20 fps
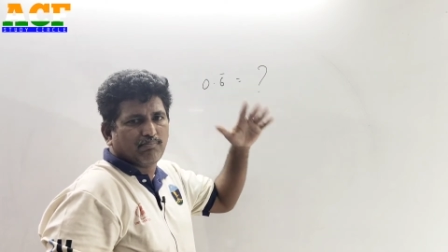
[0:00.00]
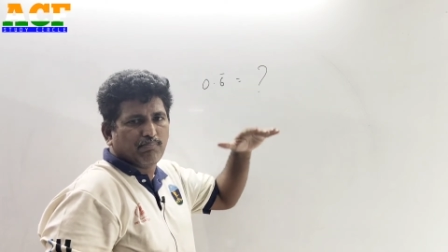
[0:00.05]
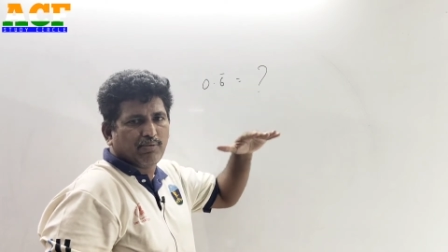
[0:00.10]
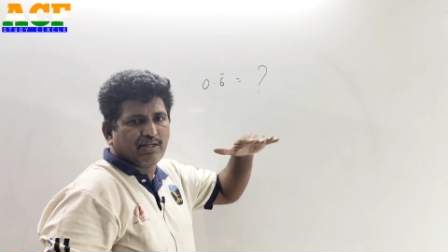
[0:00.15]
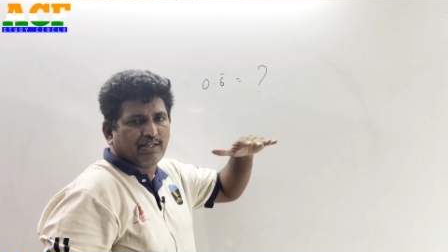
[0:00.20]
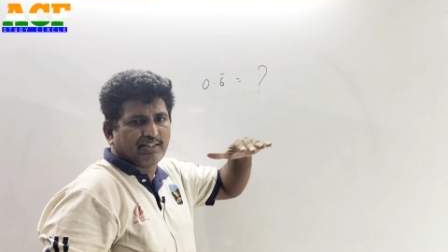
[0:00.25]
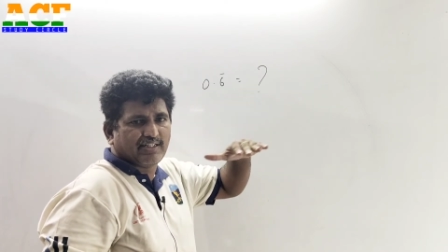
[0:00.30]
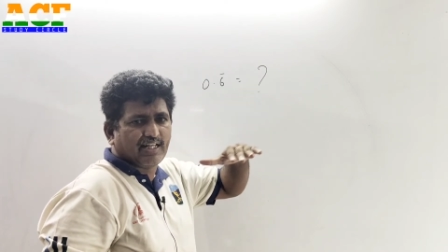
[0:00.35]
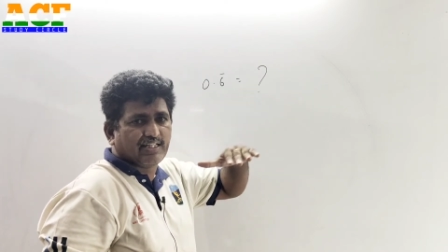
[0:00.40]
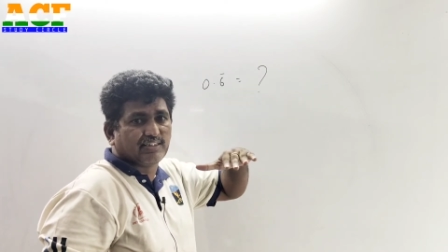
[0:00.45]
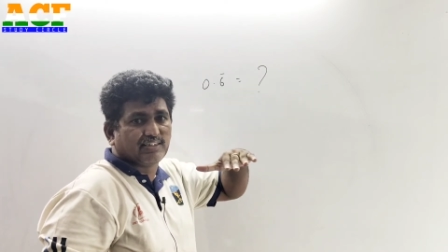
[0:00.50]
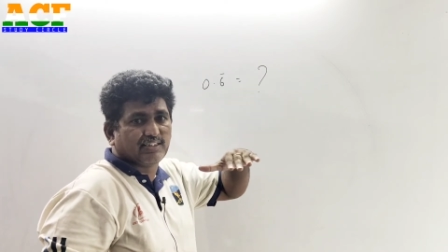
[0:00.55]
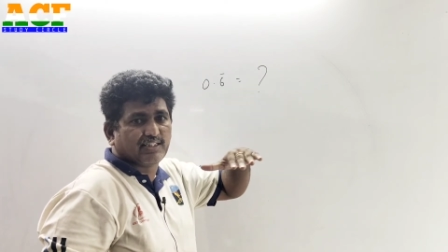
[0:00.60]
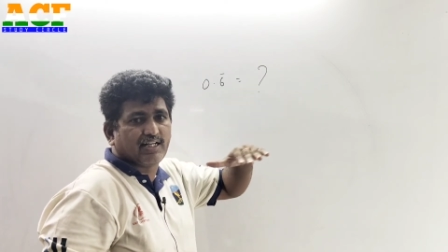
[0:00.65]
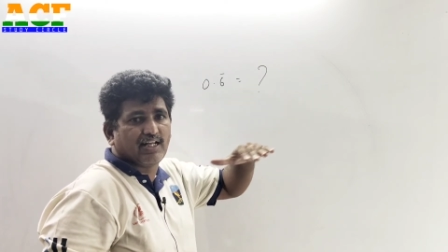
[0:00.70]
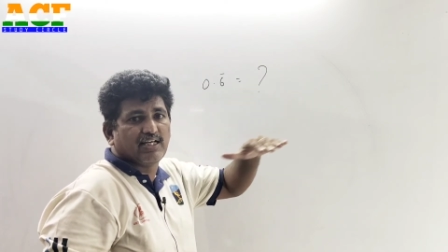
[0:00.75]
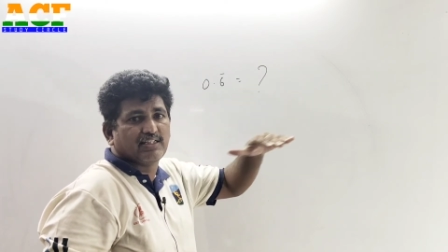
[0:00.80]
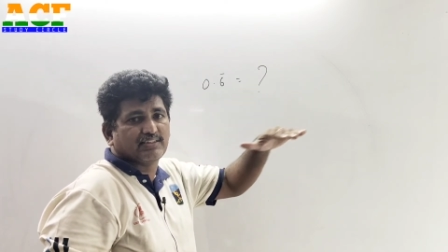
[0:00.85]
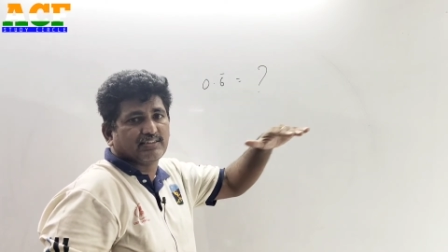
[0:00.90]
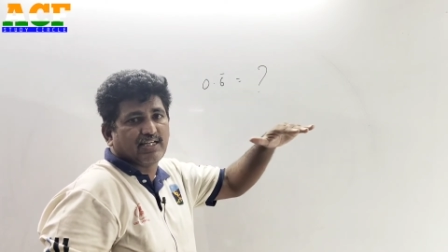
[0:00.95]
మనకు టెన్త్
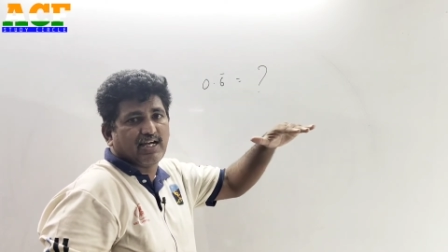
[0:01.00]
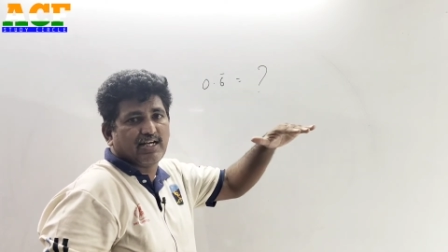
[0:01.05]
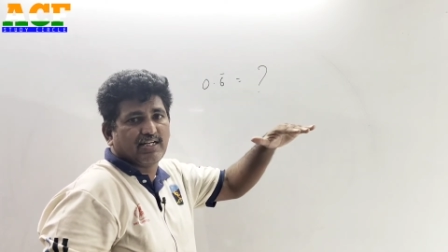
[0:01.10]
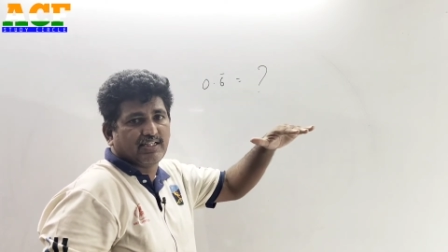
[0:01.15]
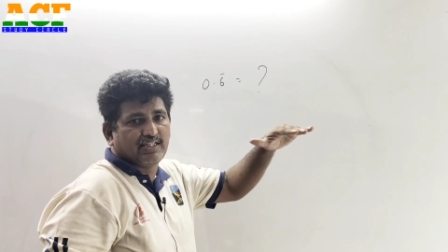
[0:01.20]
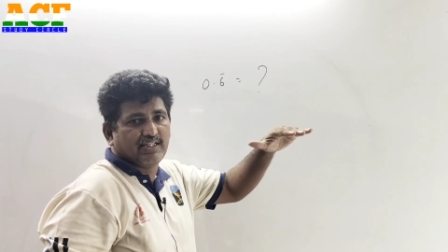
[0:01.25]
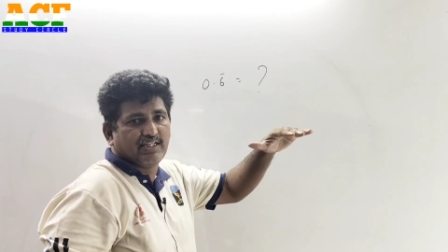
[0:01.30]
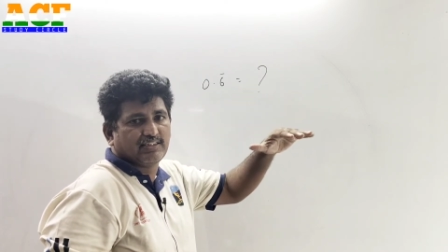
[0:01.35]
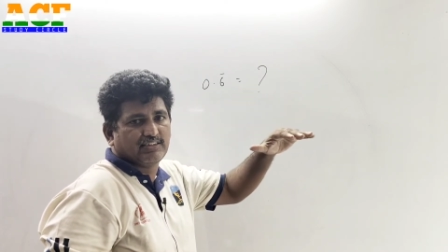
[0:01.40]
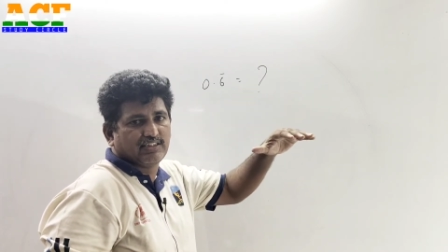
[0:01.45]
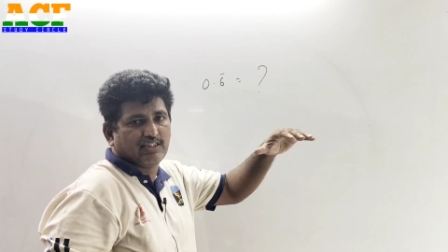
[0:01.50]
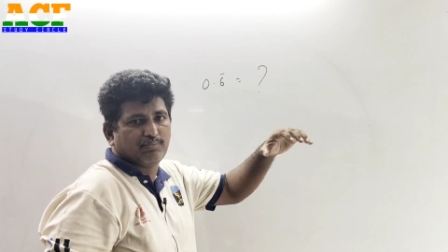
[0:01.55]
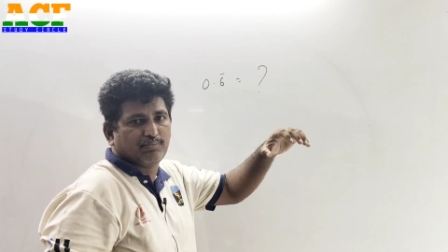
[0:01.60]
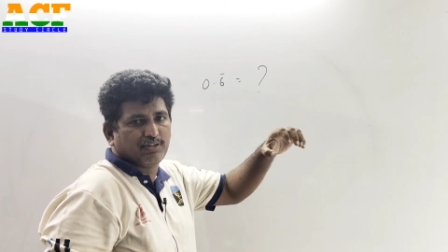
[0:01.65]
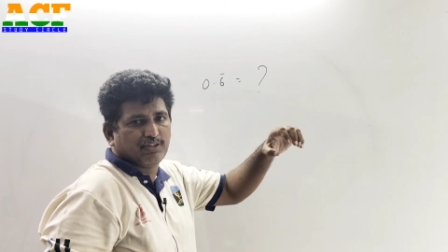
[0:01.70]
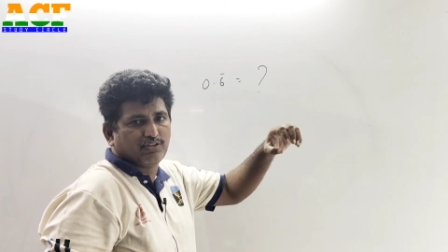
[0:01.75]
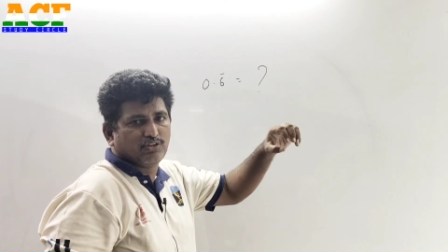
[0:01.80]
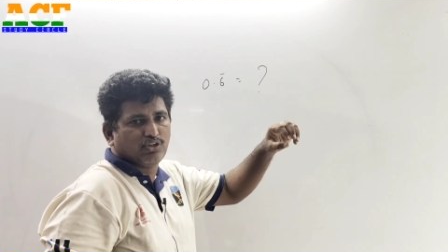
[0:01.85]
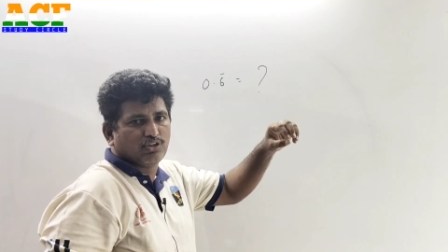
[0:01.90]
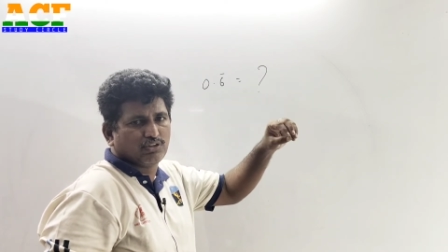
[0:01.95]
క్లాస్ కేటగిరీ ఎగ్జామ్
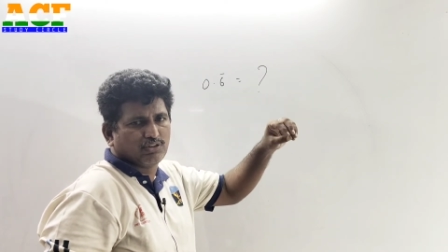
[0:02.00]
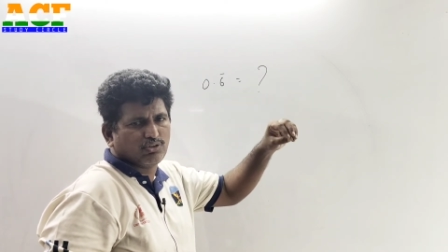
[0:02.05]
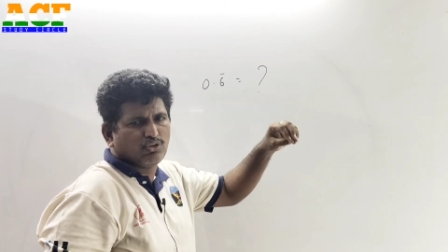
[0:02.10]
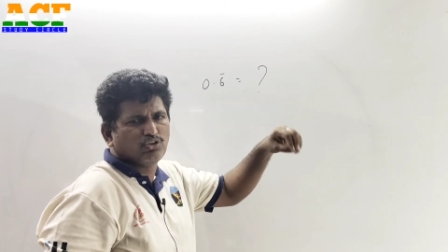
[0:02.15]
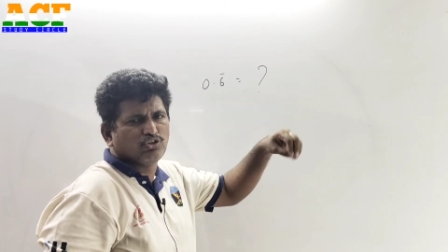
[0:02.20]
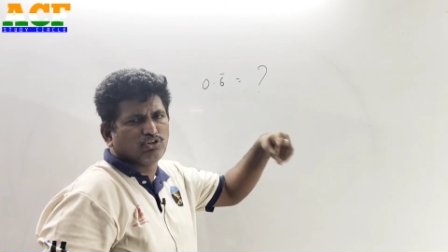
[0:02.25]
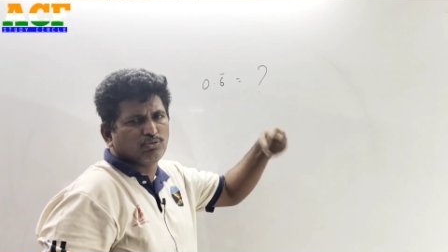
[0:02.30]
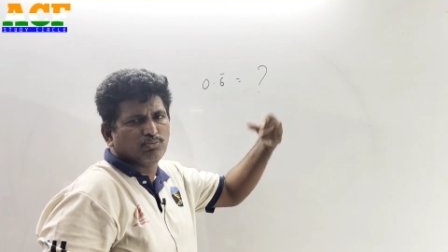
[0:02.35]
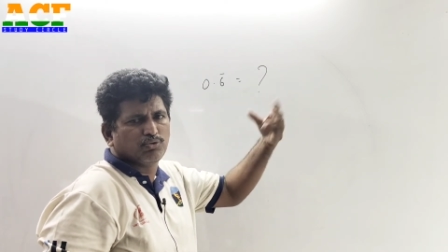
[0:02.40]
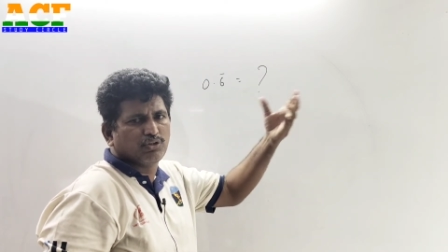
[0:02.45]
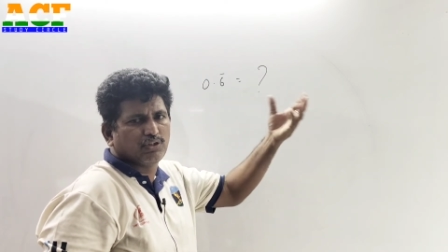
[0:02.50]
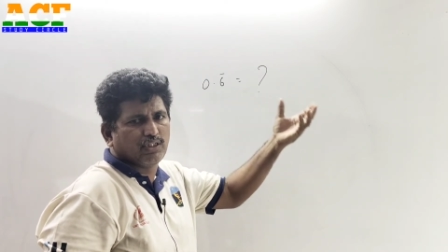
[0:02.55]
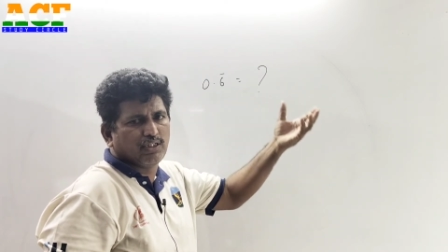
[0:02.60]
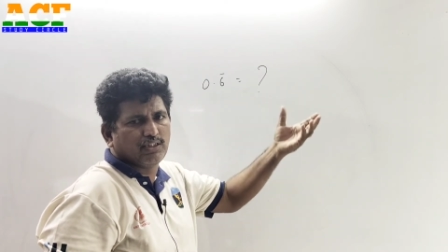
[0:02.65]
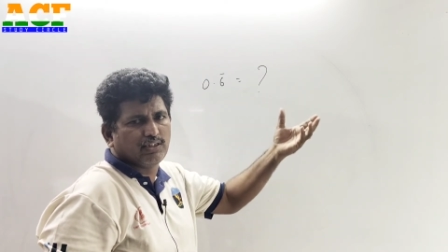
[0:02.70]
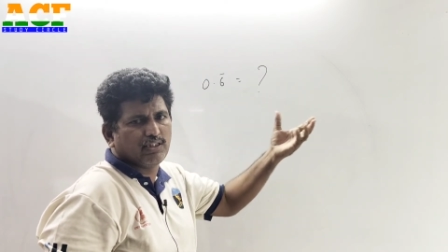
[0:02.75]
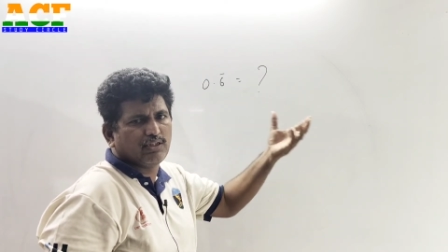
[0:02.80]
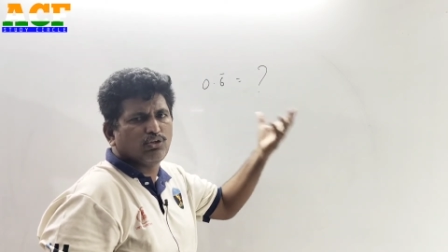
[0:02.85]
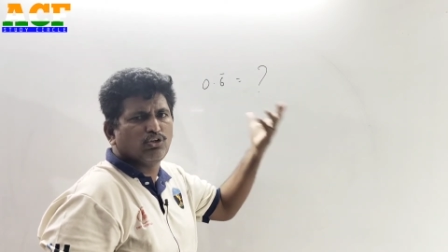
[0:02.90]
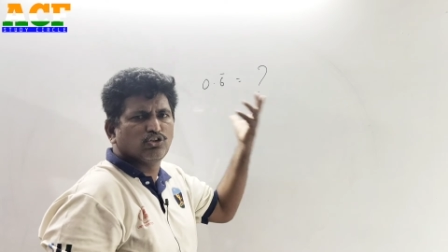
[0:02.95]
రేంజ్లో వస్తుంది కొంచెం ముందుకు
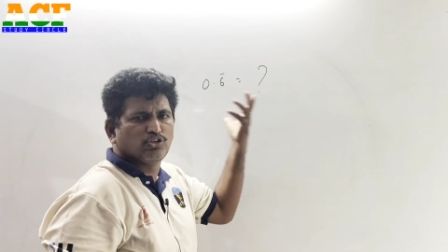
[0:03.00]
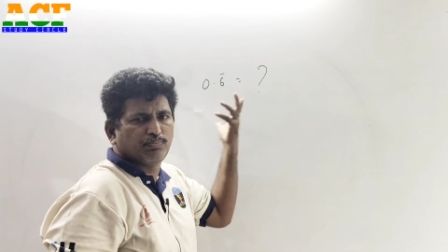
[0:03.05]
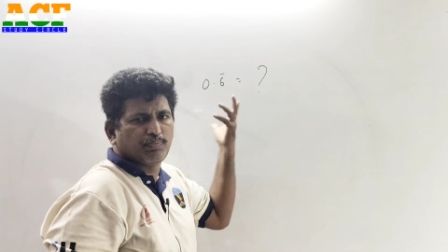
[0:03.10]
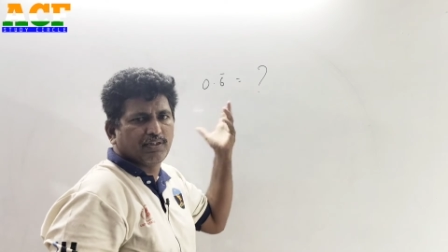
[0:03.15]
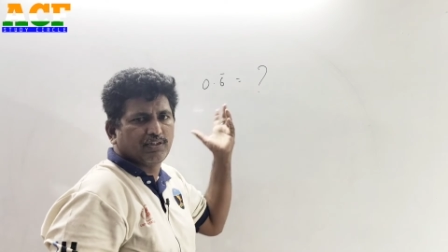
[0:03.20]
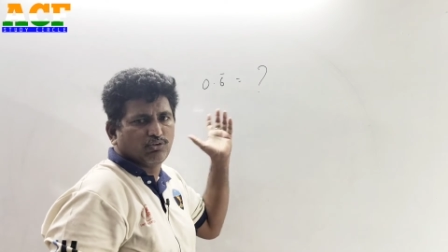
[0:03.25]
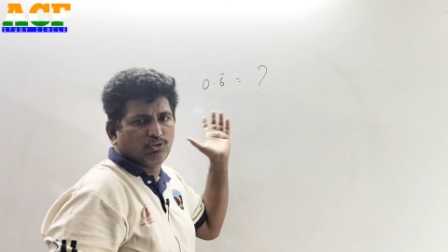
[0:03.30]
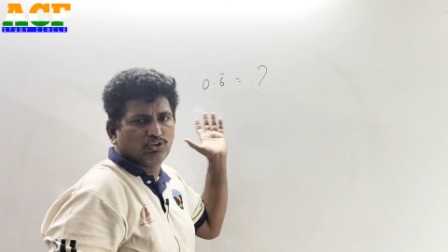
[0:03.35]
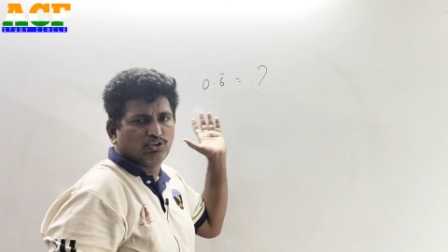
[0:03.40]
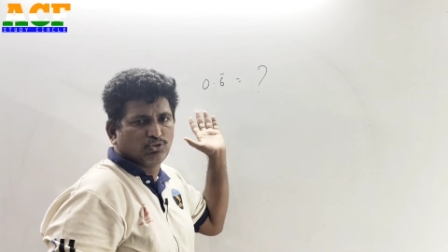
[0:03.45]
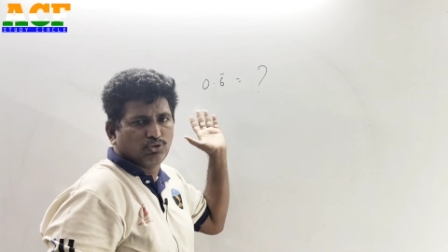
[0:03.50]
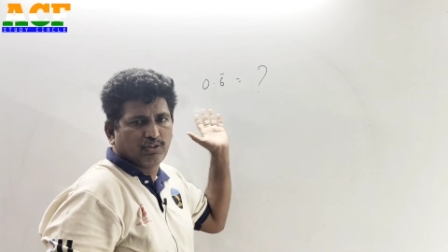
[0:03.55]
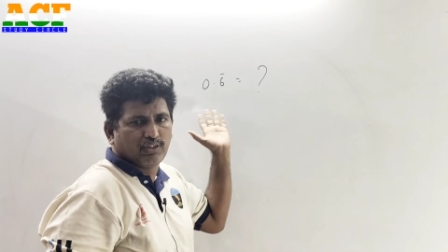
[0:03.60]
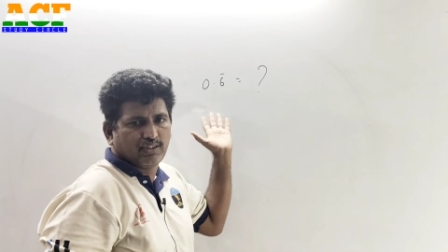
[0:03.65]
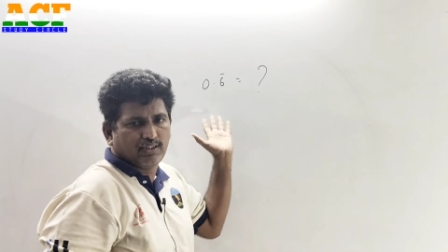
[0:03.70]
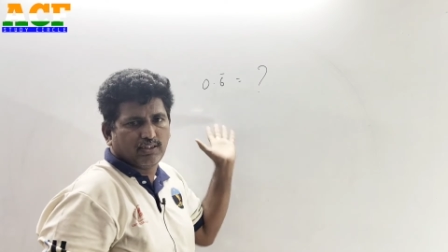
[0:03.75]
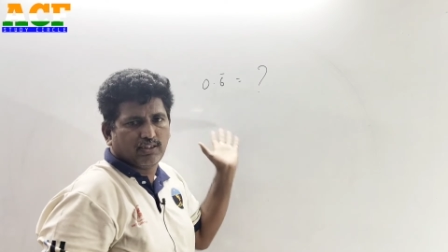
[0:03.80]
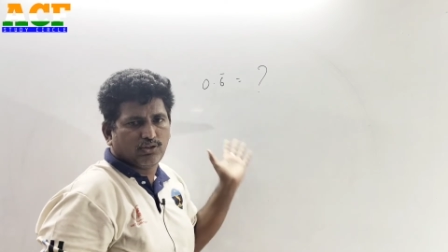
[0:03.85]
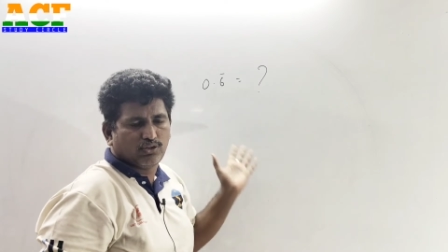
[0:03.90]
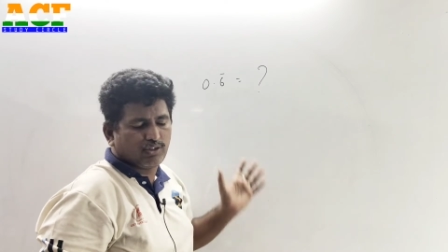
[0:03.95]
వెళ్తే కొంచెం పెద్ద
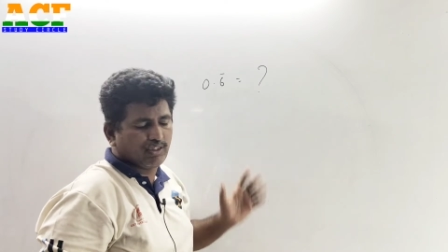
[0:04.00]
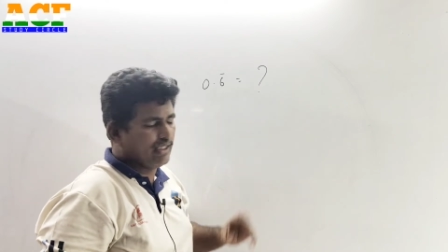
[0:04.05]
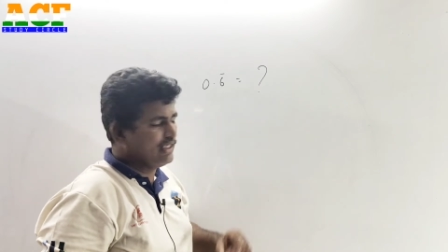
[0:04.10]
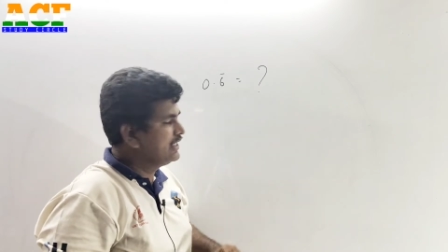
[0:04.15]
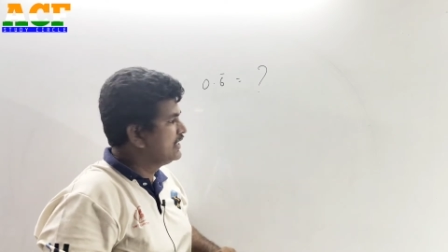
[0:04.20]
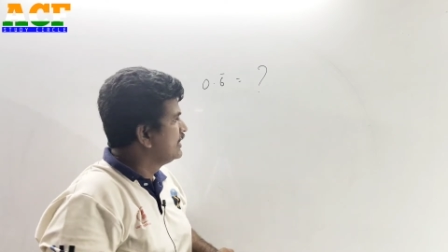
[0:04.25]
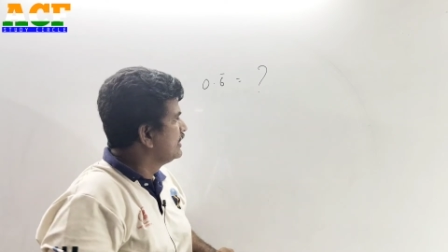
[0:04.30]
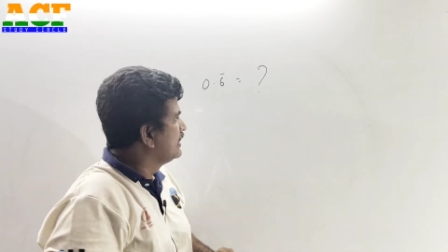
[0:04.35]
వస్తుంటాయి ఓకే